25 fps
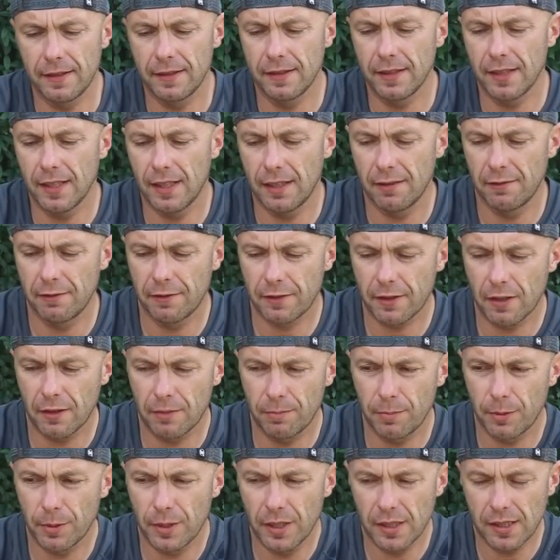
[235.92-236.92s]
nam w
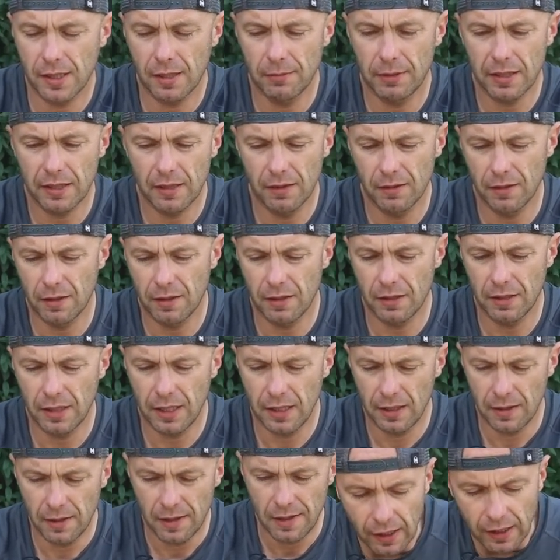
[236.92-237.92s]
korpusie samego
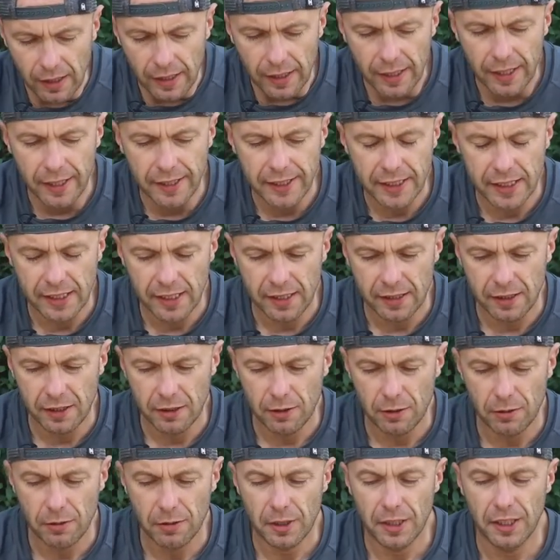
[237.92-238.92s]
drona. Jeden i
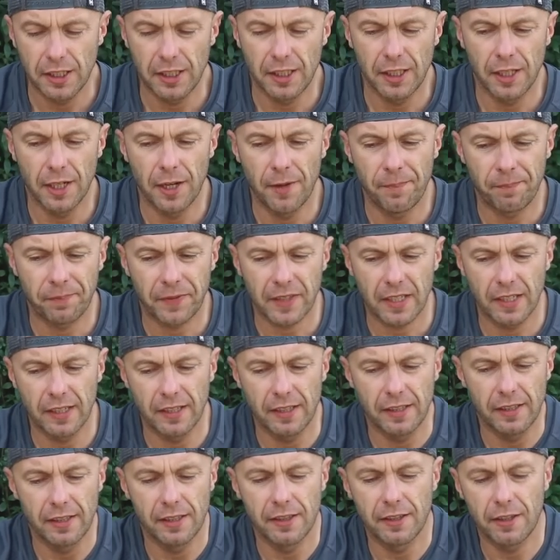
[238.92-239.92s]
drugi
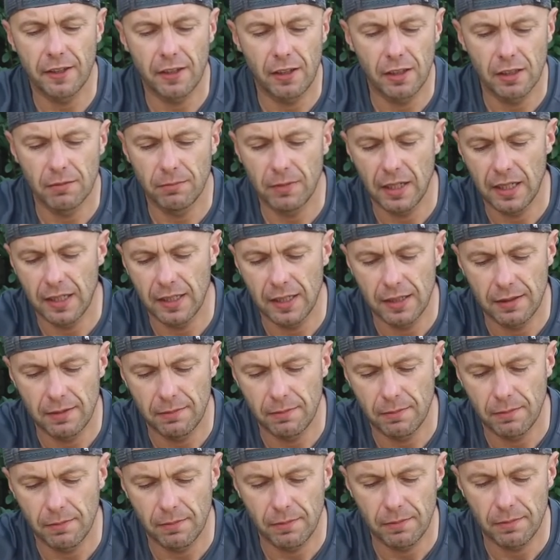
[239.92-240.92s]
e, dron ma
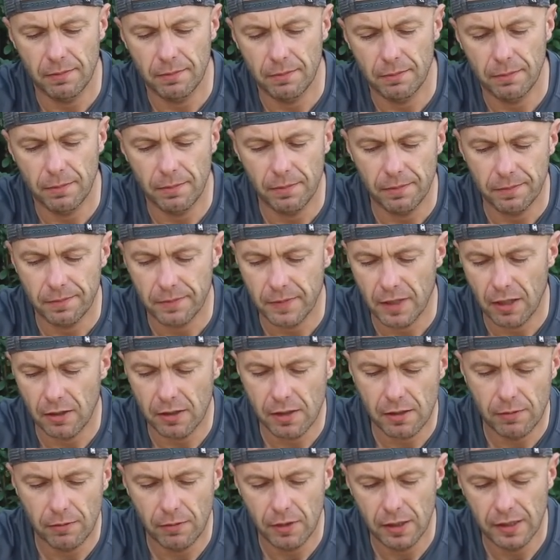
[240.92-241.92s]

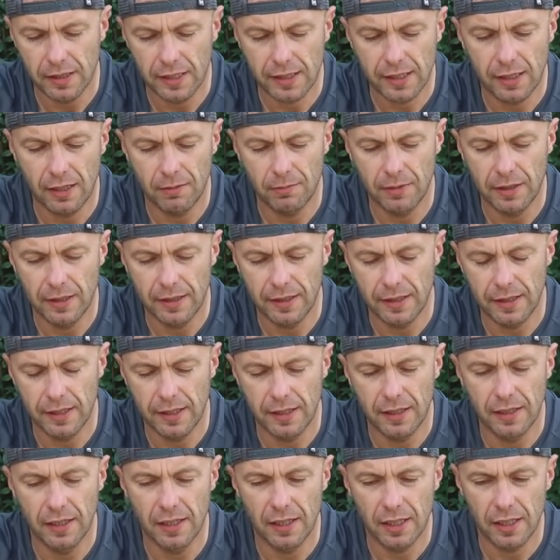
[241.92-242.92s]
osłonę
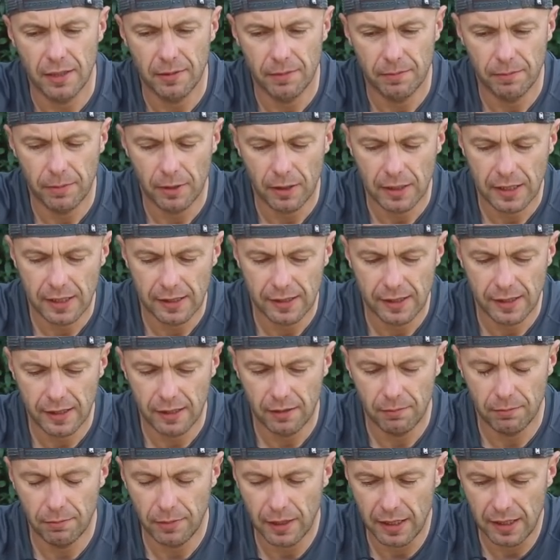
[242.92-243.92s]
kamery i blokadę
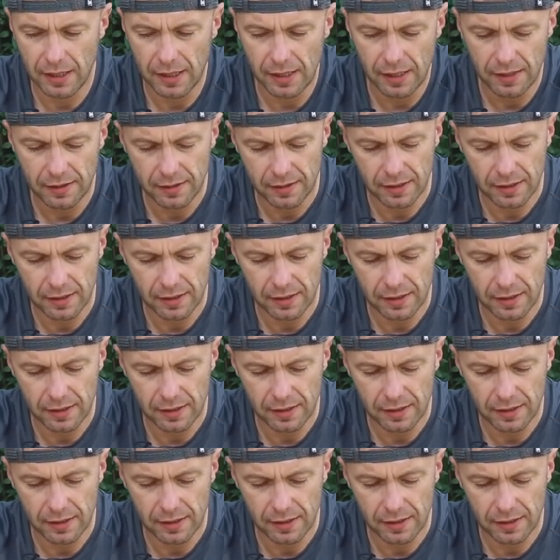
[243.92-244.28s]
gimbala,